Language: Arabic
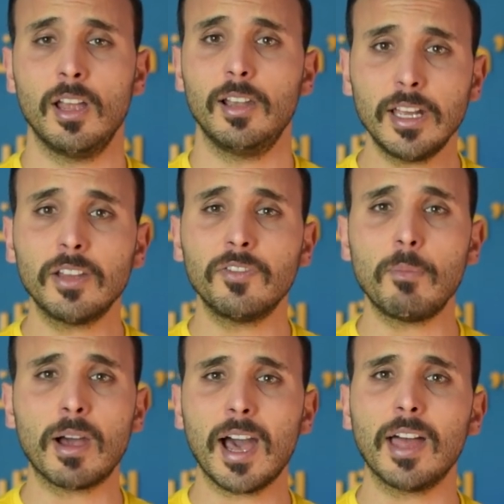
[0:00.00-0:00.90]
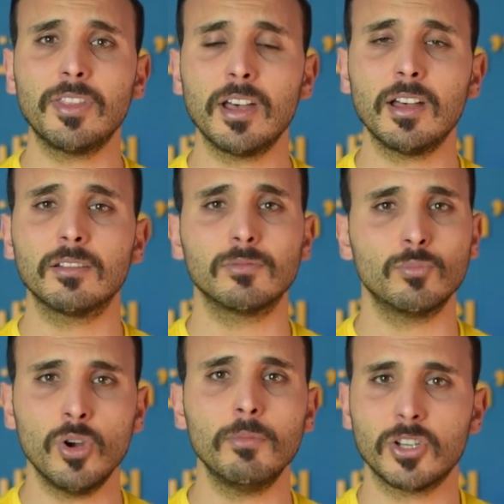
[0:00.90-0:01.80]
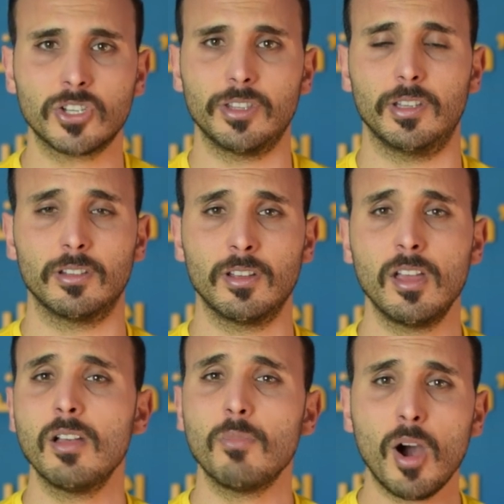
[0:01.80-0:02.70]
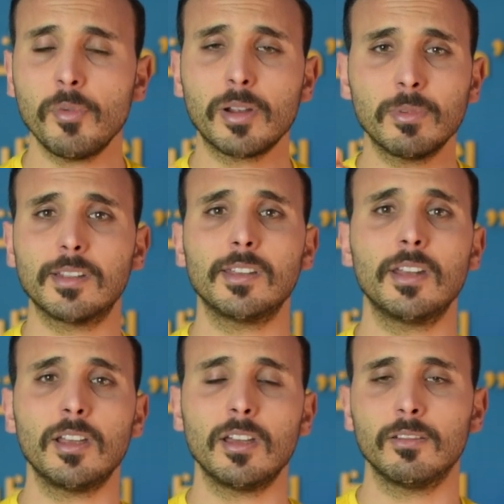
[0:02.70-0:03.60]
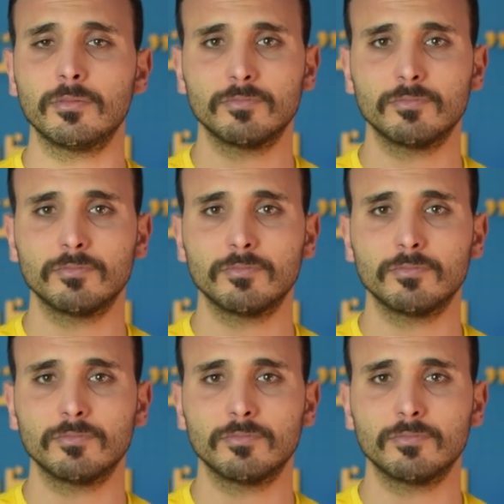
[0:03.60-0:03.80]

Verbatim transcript: لكن فما قاعده مهمه جدا ما عمرك ما تترنى